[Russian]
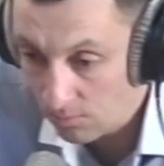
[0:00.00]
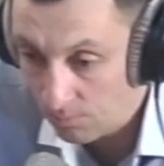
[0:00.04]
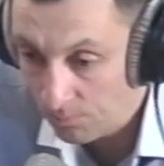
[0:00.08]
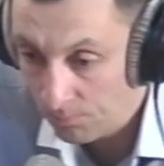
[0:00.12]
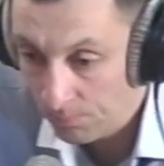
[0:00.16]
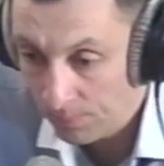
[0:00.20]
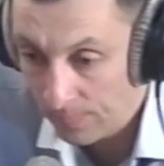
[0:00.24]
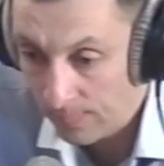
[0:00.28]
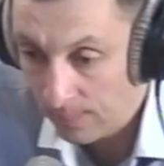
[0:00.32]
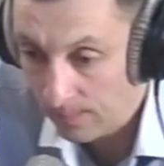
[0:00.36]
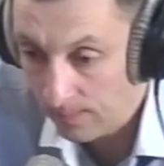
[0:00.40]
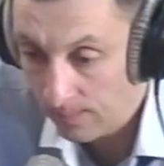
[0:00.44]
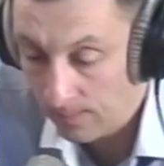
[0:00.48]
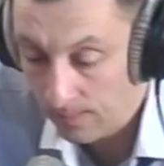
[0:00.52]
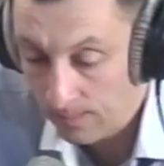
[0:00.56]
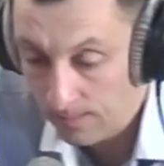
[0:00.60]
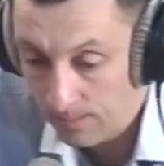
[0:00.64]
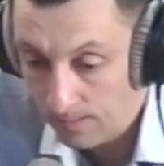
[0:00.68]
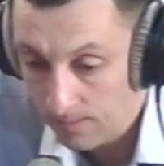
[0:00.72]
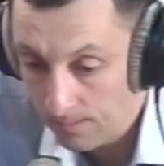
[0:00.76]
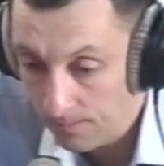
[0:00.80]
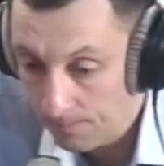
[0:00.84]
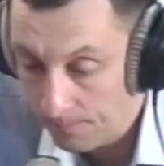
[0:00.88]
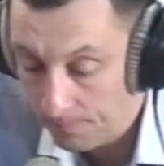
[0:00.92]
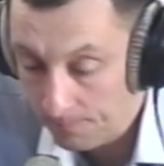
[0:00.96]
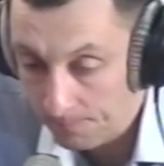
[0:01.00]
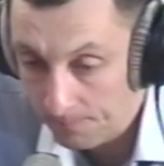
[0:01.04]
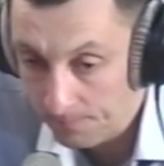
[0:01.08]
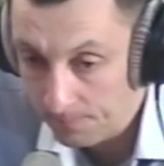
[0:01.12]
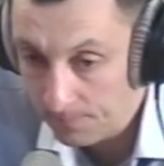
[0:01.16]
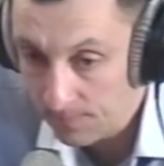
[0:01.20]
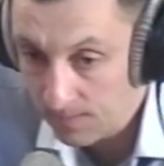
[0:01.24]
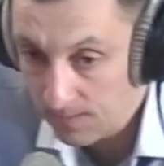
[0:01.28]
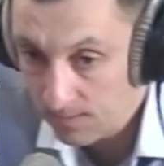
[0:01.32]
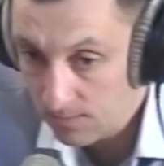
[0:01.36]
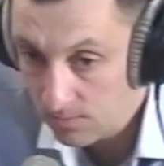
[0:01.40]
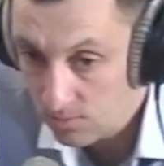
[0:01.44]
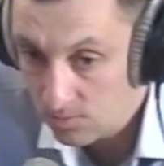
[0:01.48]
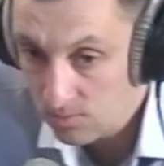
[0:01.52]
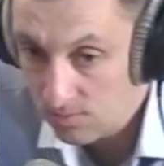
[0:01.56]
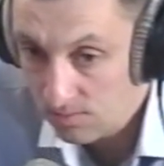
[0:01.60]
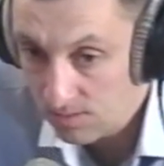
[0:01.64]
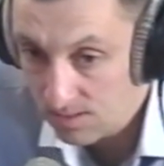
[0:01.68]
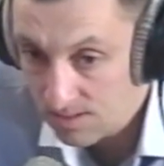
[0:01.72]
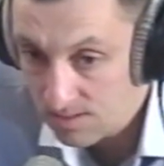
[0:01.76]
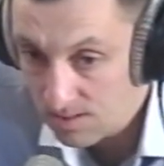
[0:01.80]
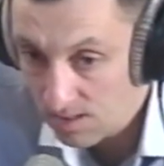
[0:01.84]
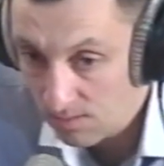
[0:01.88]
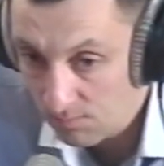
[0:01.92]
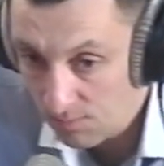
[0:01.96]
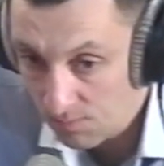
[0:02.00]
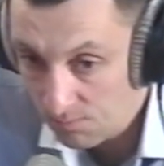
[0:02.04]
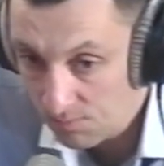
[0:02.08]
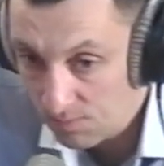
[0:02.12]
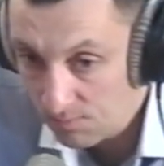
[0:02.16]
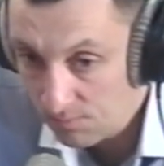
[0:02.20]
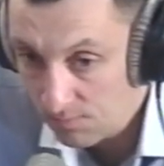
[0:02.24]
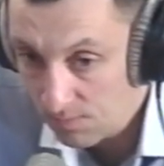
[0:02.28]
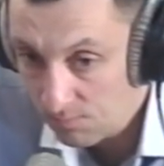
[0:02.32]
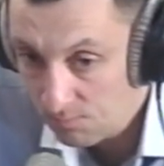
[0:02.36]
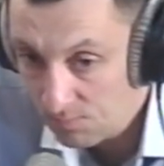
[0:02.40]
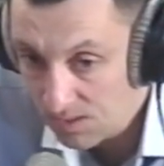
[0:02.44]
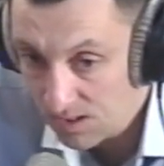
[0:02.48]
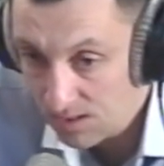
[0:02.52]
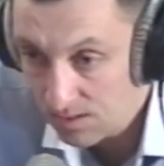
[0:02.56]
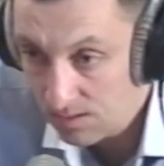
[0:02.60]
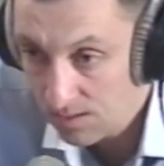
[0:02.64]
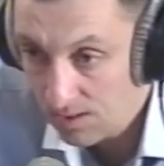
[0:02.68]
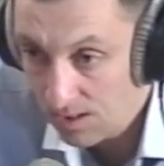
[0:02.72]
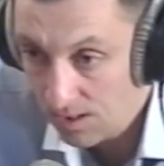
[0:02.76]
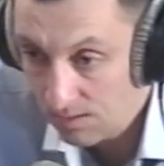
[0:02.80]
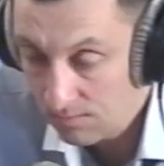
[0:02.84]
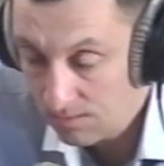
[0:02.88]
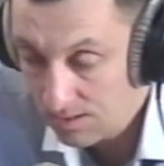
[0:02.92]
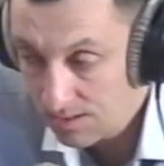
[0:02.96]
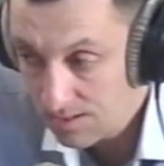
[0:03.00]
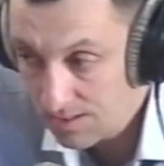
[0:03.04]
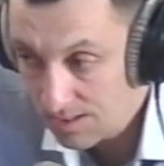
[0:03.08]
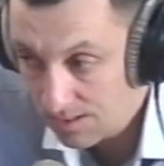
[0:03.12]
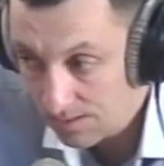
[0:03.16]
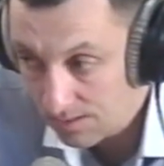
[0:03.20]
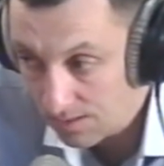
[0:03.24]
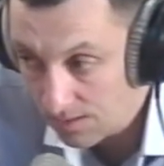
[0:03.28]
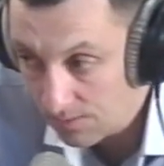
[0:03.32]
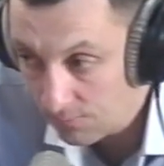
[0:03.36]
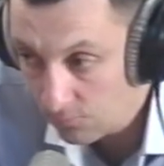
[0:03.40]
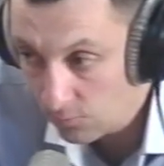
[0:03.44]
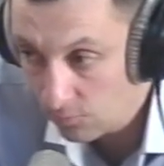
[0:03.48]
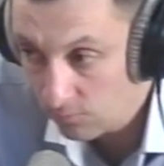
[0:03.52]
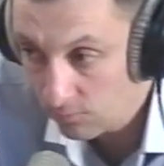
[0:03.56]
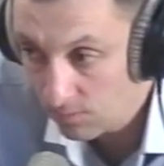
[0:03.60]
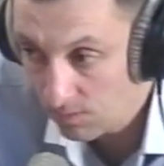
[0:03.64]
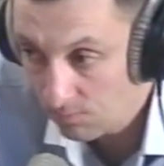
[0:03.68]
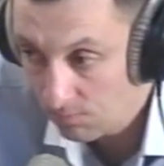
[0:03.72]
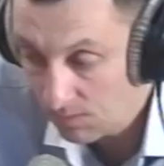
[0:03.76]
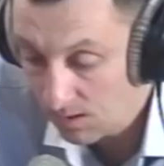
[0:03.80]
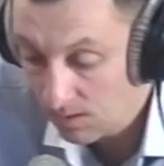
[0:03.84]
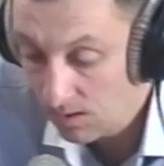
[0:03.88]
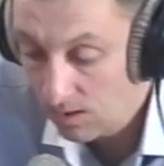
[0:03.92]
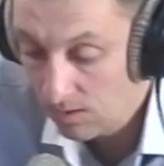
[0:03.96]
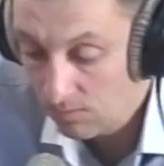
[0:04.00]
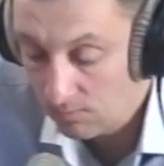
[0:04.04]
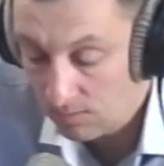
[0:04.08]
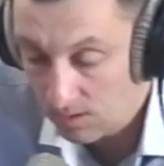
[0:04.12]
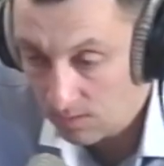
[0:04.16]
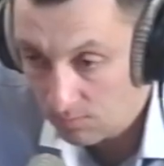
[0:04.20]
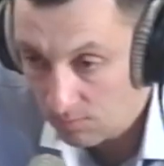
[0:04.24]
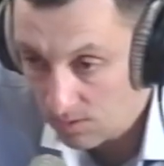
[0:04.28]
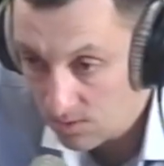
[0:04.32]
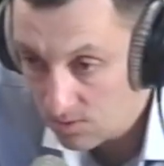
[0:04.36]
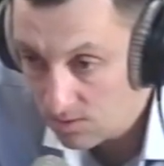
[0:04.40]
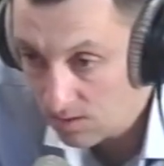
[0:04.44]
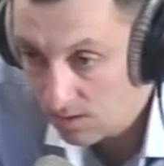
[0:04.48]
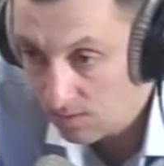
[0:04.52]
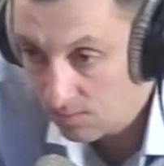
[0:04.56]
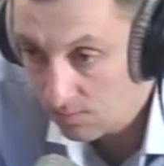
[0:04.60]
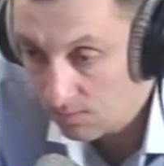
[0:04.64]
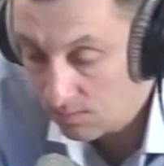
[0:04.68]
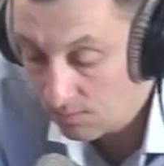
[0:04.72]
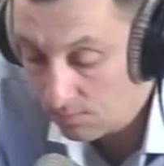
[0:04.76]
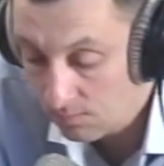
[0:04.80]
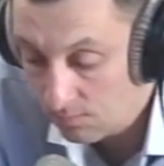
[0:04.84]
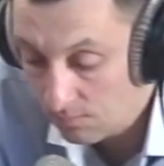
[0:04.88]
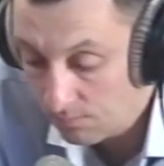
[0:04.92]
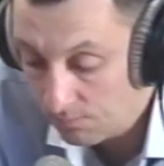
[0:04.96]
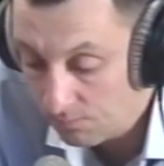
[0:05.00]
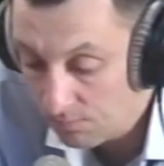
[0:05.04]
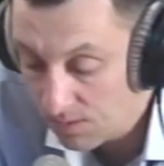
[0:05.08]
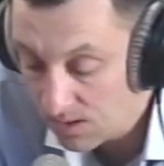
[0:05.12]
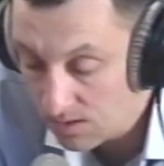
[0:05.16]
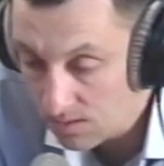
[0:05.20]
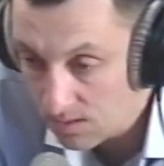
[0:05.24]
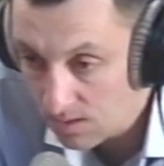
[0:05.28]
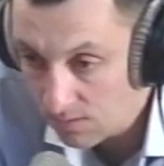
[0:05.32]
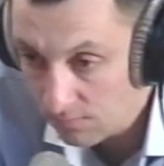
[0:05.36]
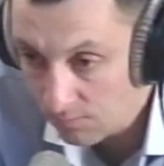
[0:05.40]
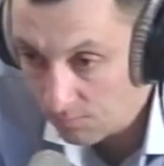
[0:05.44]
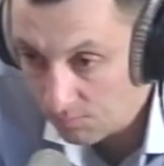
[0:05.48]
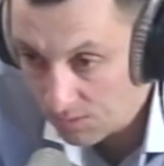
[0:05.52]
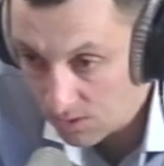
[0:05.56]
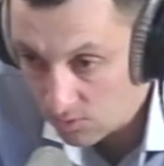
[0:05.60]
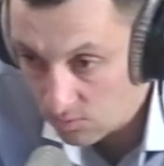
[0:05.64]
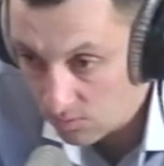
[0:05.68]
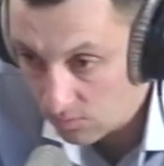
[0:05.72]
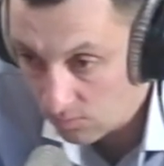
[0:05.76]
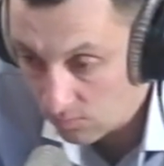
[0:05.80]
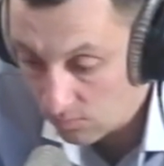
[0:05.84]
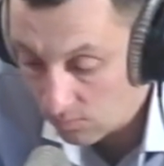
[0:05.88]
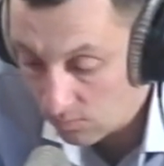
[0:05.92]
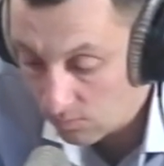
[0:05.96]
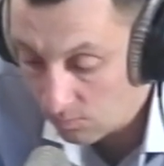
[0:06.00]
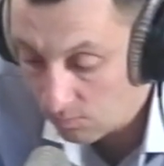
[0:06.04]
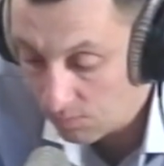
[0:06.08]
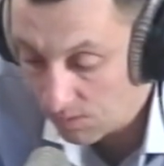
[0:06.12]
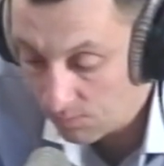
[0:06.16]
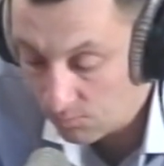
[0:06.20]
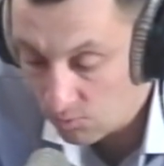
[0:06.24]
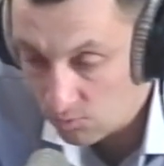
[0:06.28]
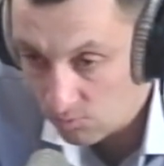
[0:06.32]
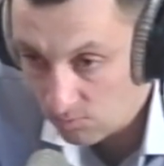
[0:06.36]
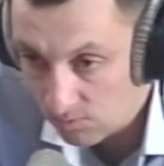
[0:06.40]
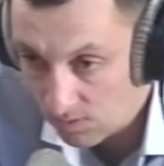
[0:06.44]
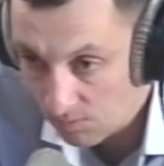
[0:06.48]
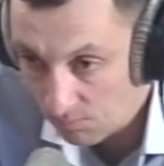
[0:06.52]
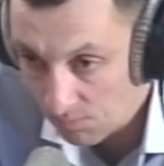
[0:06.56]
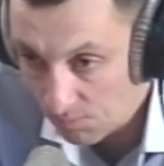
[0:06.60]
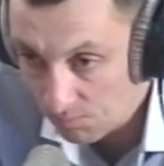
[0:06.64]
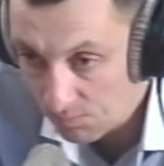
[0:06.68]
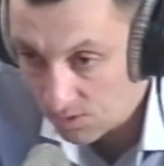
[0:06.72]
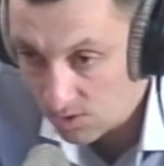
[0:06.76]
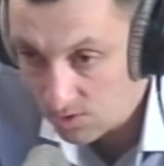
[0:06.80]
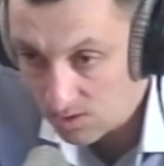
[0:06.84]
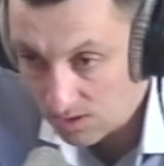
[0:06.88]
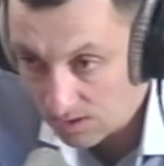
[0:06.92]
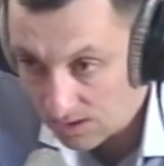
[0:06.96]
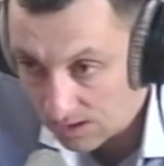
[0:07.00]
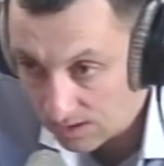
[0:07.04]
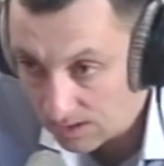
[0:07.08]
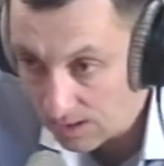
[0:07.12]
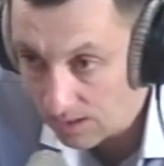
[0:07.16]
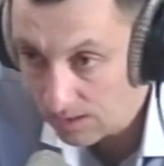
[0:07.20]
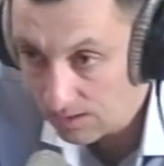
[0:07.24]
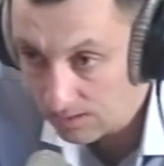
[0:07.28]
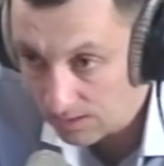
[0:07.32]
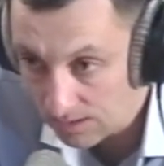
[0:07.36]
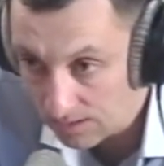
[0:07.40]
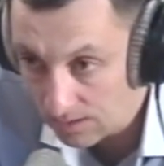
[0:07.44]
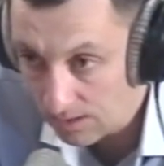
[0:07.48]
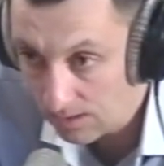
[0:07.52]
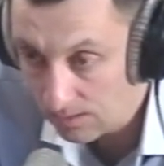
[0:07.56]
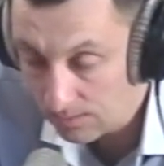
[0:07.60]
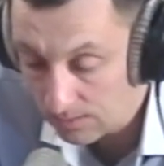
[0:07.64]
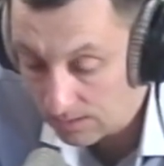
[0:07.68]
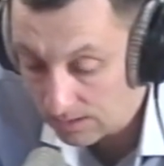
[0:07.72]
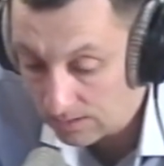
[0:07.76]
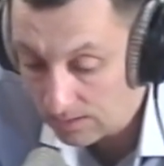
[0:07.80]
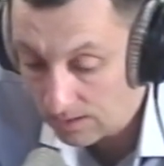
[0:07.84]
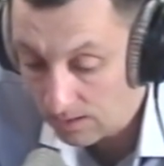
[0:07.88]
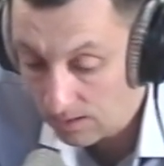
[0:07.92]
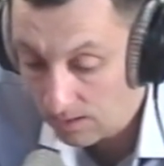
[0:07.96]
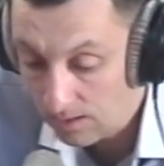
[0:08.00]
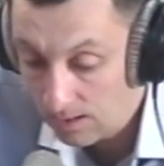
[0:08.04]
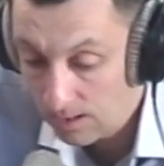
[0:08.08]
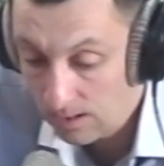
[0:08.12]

э, что они сами переедают, едят не вовремя, у них большие э, перерывы между промежутками пищи и так далее, и так далее, и так далее.